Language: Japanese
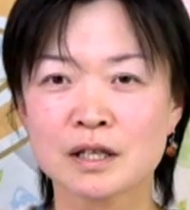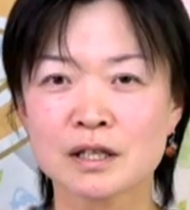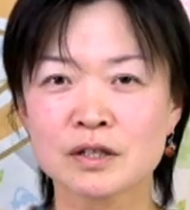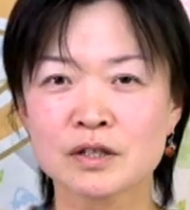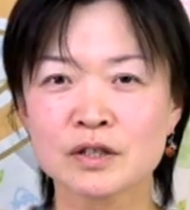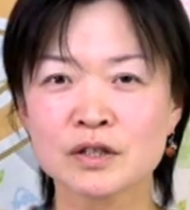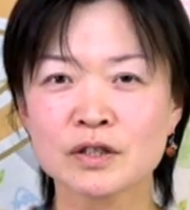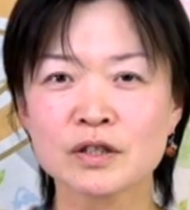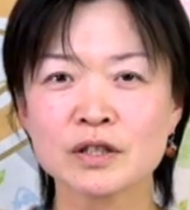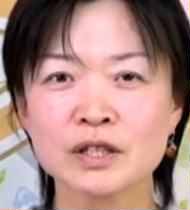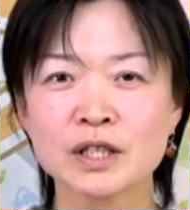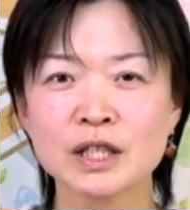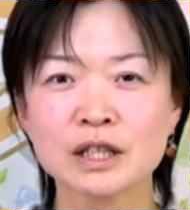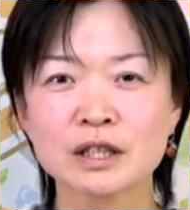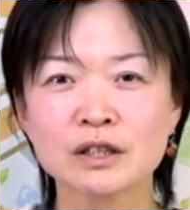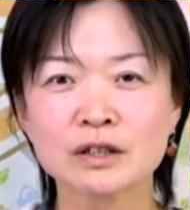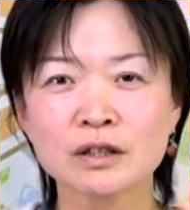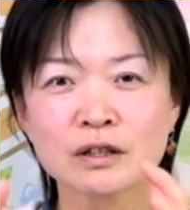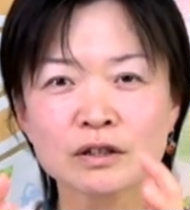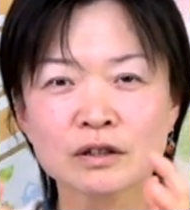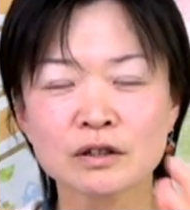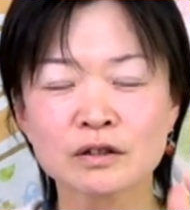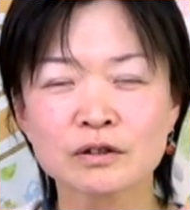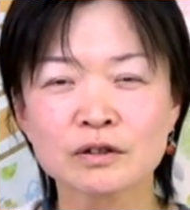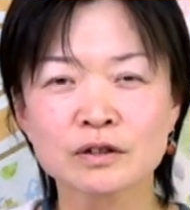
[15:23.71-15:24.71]
10
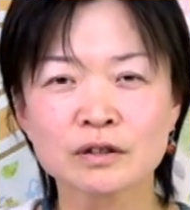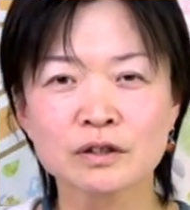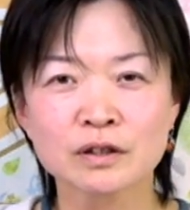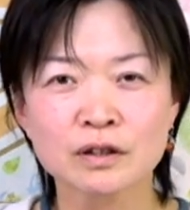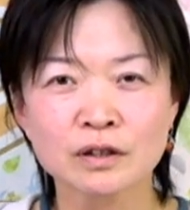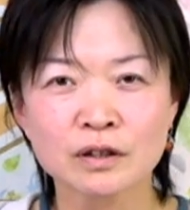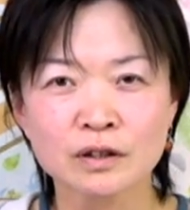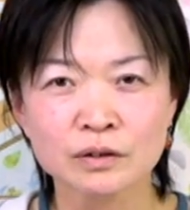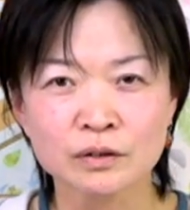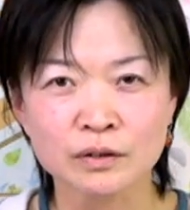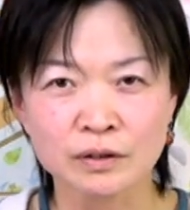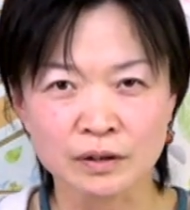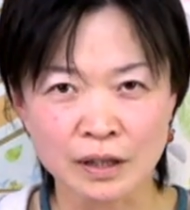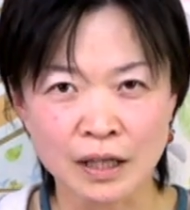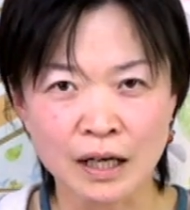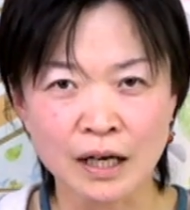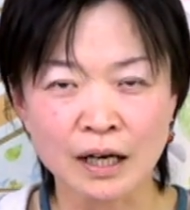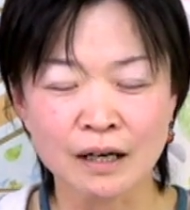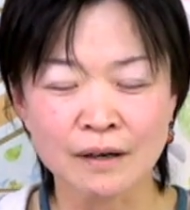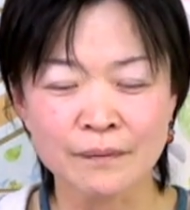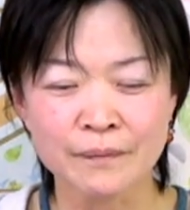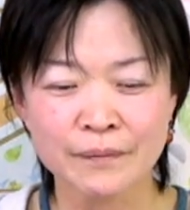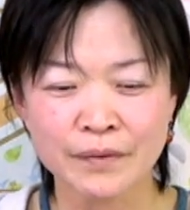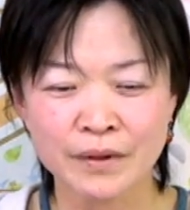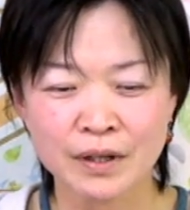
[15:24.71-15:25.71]
リットルの袋と
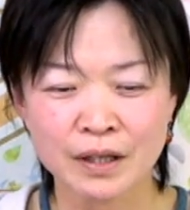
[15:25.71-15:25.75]
か